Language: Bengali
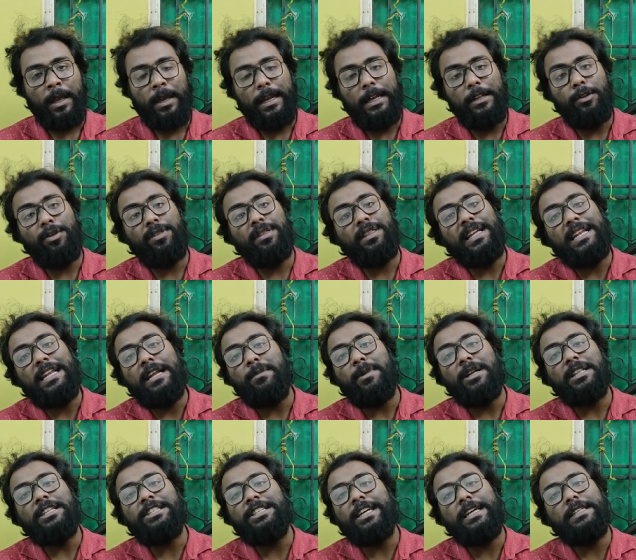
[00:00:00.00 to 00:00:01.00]
কিন্তু
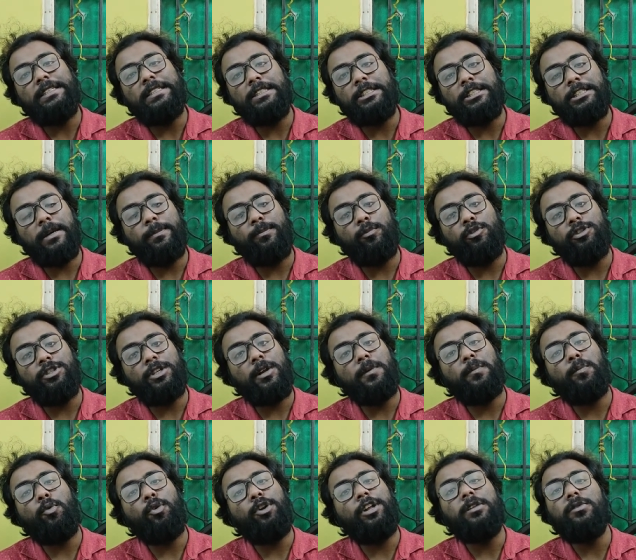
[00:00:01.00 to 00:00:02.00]
সিনেমাতে সেই জিনিসটা
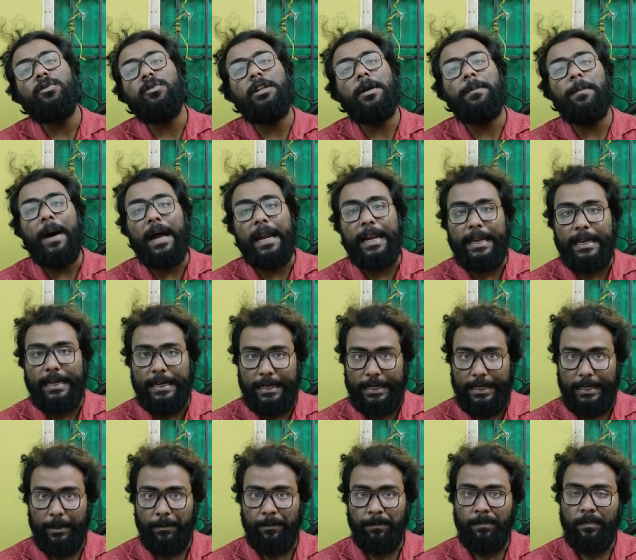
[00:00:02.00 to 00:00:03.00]
পরিচালক ফুটিয়ে তুলতে
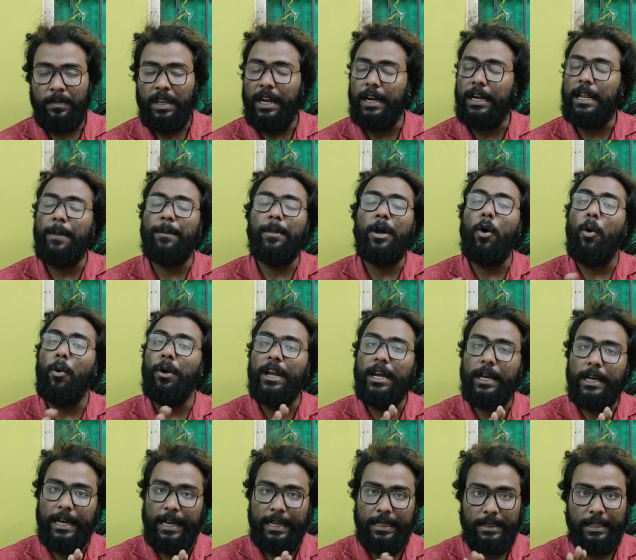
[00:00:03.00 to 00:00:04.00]
পারেননি এটা আমরা
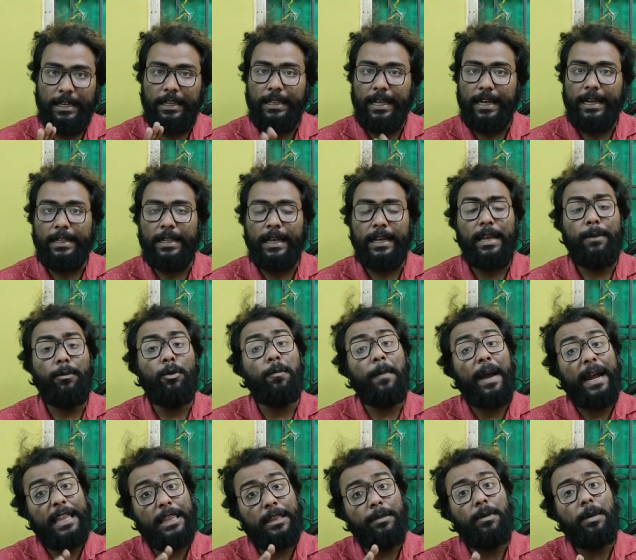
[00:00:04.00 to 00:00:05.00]
অনেক ক্ষেত্রেই দেখে থাকি এবং
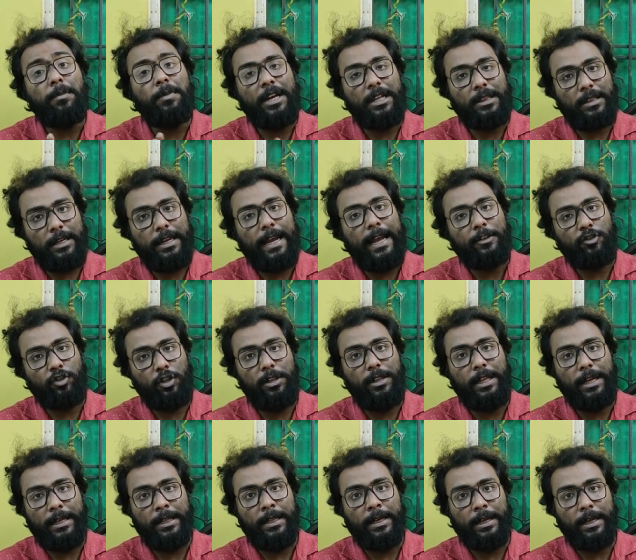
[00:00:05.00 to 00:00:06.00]
ম্যাক্সিমাম ক্ষেত্রেই অ্যাকচুয়ালি
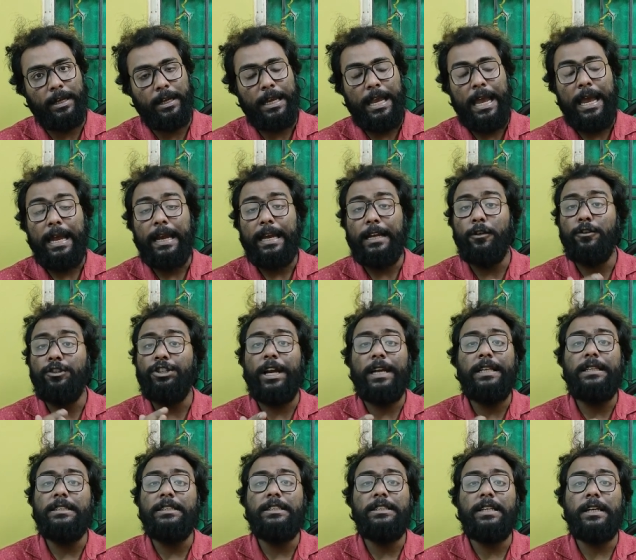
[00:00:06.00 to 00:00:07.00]
দেখে থাকি কিন্তু
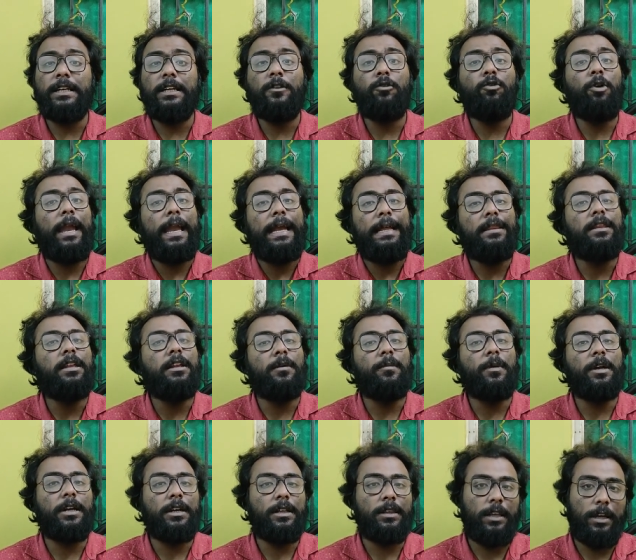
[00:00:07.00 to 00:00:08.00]
সেই জিনিসটা কিন্তু এই
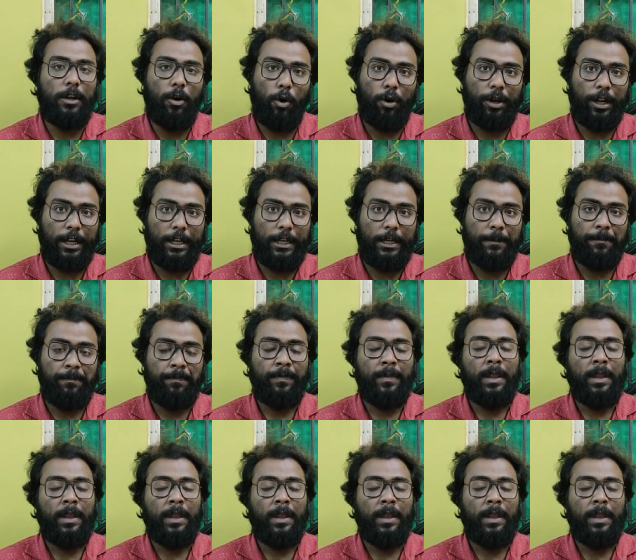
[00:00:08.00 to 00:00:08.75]
সিনেমার ক্ষেত্রে ঘটেনি